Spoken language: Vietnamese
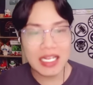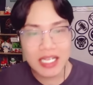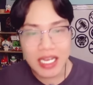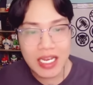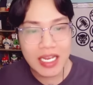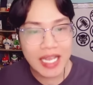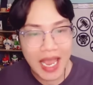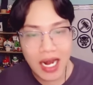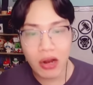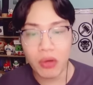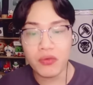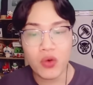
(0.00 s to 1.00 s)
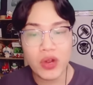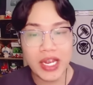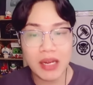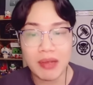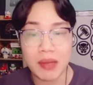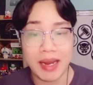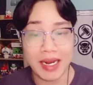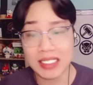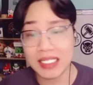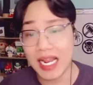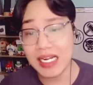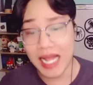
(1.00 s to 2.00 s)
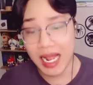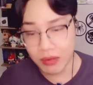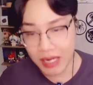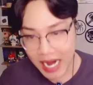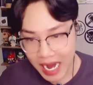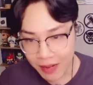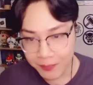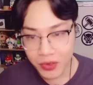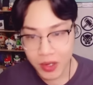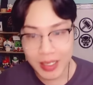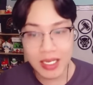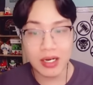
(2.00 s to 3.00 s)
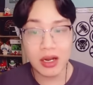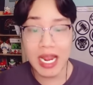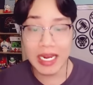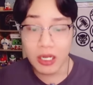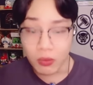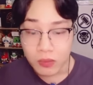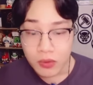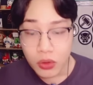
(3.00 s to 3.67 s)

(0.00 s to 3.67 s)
trí các loại vũ khí mà các bạn đã sáng tạo ra các bạn nhìn nó hay không